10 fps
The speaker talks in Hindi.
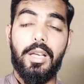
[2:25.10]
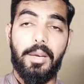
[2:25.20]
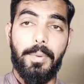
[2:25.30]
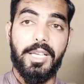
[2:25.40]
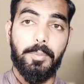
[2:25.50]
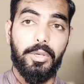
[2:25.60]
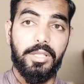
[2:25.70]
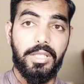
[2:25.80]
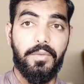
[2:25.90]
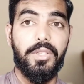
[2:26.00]
पासपोर्ट
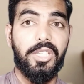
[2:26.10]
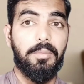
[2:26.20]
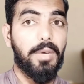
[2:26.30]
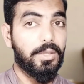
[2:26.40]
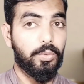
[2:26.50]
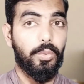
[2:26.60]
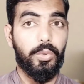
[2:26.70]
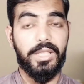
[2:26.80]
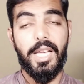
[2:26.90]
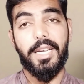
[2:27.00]
रिसीविंग की मौसू मसूल
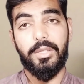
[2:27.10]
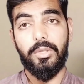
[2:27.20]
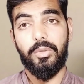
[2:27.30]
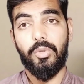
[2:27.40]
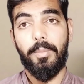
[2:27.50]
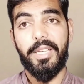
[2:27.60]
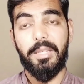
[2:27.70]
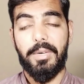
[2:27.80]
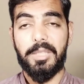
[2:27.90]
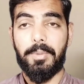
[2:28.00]
हुई है ताकि जो भाई
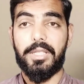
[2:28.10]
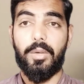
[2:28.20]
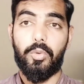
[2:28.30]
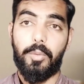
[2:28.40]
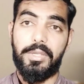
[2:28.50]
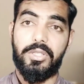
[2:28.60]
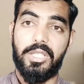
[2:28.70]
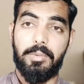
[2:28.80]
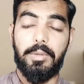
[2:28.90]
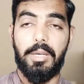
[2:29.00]
कमेंट्स पढ़ते हैं उनको भी इस
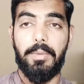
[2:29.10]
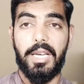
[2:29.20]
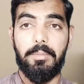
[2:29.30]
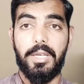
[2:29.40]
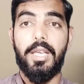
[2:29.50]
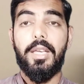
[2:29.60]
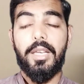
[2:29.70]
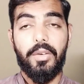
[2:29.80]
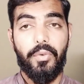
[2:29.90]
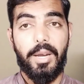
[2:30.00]
चीज़ में के बारे में
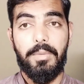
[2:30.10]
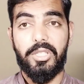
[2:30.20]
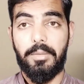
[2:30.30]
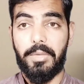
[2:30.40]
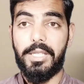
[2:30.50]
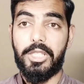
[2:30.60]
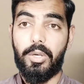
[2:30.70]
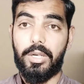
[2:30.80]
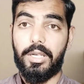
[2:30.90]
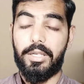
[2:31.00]
इंफॉर्मेशन मिल जाए
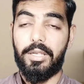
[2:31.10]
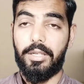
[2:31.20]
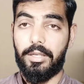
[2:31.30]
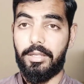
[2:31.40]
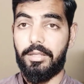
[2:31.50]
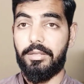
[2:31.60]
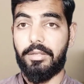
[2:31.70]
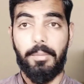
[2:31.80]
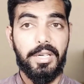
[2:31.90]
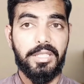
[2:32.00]
और
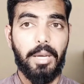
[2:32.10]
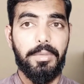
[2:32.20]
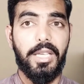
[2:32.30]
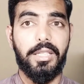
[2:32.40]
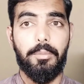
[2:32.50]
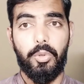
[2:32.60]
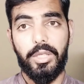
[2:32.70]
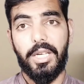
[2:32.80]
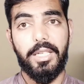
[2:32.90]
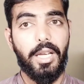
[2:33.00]
कमेंट्स का भी एक
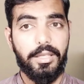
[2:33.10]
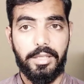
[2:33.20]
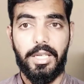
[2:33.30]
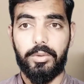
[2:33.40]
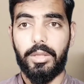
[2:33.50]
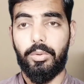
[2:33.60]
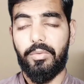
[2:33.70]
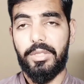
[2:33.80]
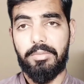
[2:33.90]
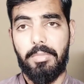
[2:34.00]
कम्युनिकेट का ज़रिया होता है तो
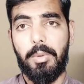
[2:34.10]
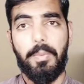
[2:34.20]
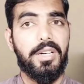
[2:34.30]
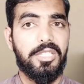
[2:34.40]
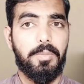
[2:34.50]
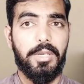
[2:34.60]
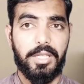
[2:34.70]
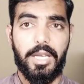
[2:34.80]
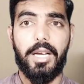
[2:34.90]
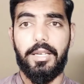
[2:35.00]
इसमें भी
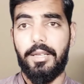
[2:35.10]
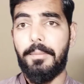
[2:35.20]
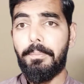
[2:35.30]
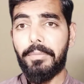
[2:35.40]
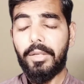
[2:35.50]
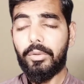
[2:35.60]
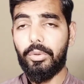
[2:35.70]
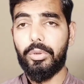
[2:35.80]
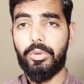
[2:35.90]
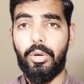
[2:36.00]
पार्टिसिपेट किया करें तो
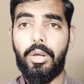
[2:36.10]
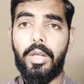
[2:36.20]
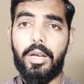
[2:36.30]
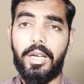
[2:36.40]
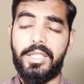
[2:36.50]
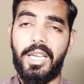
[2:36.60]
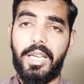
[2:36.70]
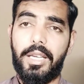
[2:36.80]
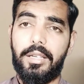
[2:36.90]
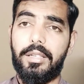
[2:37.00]
दोस्तों
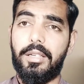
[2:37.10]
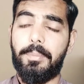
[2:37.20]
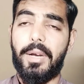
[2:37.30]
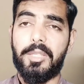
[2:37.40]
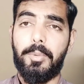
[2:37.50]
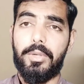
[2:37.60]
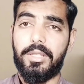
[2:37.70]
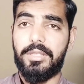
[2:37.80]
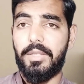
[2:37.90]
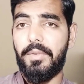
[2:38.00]
ये पासपोर्ट
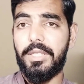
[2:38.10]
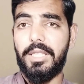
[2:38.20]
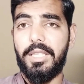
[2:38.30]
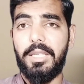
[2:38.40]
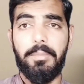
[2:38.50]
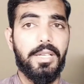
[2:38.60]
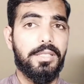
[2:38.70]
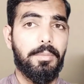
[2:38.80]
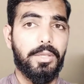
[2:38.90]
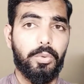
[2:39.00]
और सेविंग की
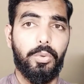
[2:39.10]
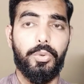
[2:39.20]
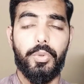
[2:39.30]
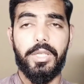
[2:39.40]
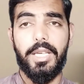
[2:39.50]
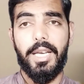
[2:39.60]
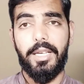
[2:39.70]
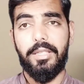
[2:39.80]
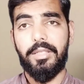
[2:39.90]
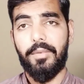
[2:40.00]
ईमेल्स मसूल हो चुकी हैं
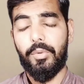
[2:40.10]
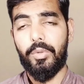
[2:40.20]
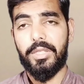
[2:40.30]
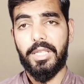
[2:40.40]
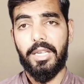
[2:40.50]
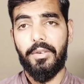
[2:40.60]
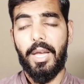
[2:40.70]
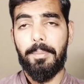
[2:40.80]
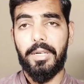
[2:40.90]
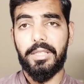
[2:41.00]
इंटरव्यू इनके
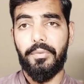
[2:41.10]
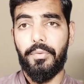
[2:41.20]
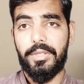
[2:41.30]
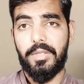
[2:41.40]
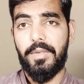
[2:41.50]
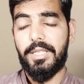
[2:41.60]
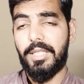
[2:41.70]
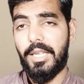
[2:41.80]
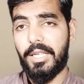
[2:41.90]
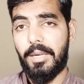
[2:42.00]
अप्रैल के फर्स्ट वीक
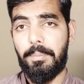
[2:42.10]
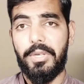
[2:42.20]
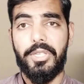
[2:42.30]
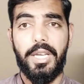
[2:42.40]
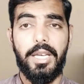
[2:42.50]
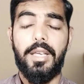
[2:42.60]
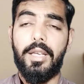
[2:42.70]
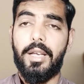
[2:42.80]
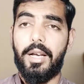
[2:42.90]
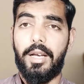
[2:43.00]
से लेकर पीछे
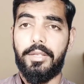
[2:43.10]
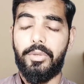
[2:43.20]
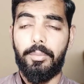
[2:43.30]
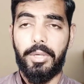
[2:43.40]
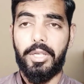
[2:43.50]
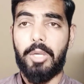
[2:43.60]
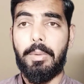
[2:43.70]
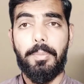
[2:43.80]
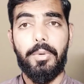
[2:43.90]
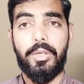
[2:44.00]
जो महीने
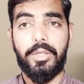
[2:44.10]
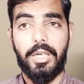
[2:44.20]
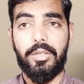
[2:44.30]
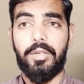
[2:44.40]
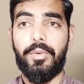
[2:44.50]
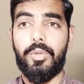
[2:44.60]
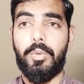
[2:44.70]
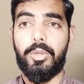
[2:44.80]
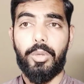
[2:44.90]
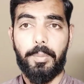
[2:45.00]
में इनके इंटरव्यूज
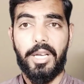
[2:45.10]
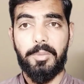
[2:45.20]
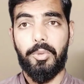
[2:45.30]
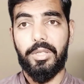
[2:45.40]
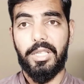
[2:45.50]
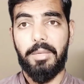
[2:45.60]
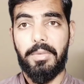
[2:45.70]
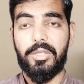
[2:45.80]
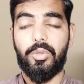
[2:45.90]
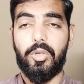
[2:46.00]
हुए थे और पासपोर्ट की
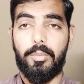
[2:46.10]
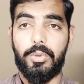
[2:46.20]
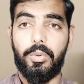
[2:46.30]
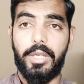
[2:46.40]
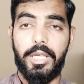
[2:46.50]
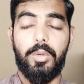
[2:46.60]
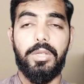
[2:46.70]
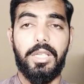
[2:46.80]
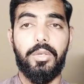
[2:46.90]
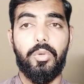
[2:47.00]
ईमेल उनको मसूल नहीं हुई
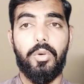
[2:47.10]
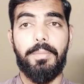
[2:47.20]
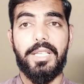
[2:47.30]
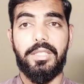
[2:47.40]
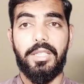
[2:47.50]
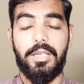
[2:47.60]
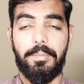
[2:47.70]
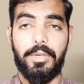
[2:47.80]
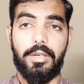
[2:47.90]
थी इनको अम्बेसी ने